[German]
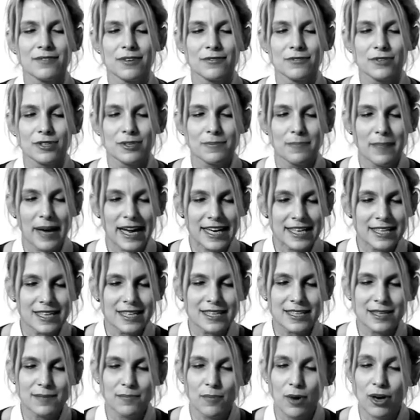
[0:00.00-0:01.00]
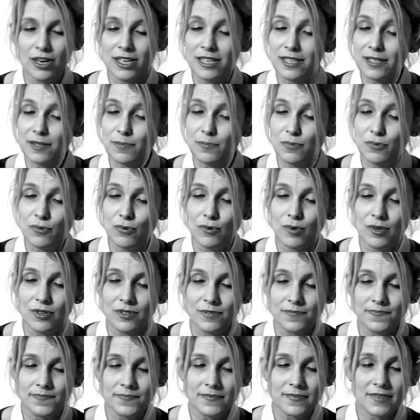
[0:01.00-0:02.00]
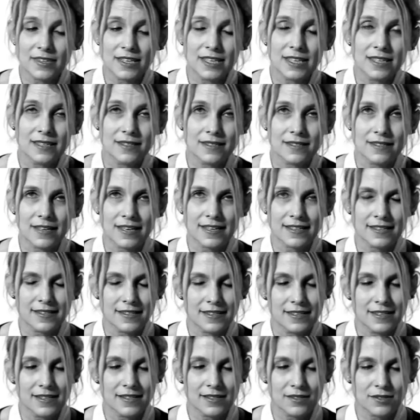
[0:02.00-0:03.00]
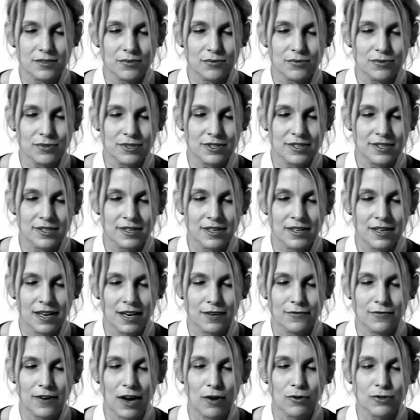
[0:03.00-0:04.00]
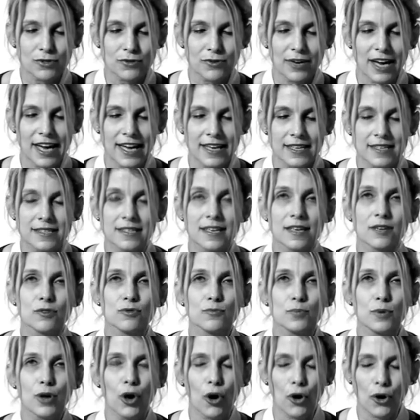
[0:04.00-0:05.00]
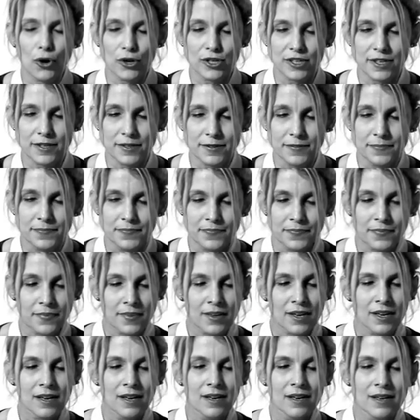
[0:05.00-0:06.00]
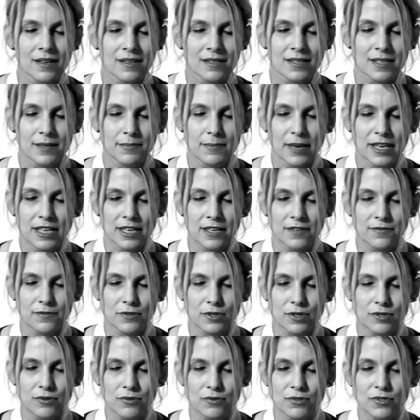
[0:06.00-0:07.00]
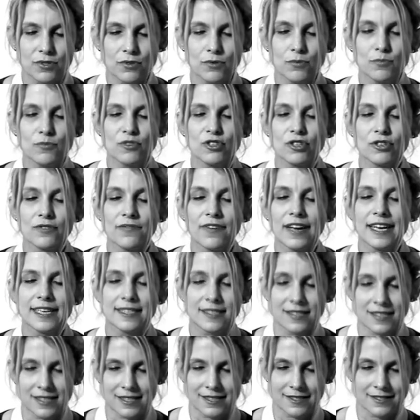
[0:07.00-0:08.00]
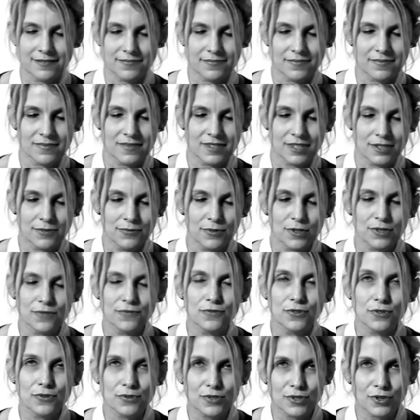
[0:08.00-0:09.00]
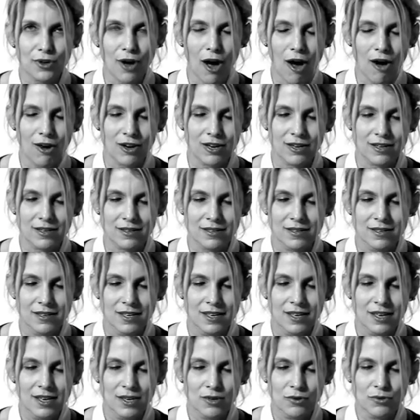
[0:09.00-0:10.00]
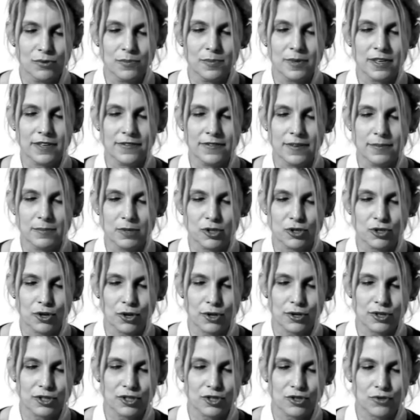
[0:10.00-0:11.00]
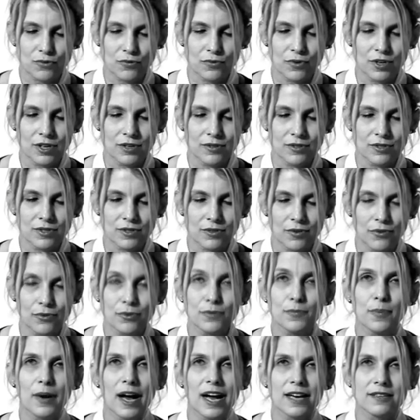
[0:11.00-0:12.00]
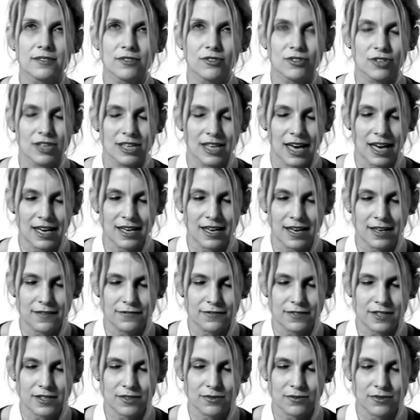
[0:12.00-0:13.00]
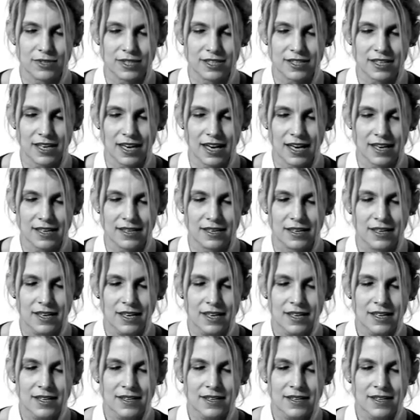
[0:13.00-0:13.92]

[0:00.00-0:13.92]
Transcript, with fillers: Wir würden männliche Models buchen, die in sexy Dessous auf Autohacks herumkröchen die Männer würden uns umschwänzeln, sie würden für uns kochen, unbequeme Stöckelschuhe und unpraktische Langhaarfrisuren tragen.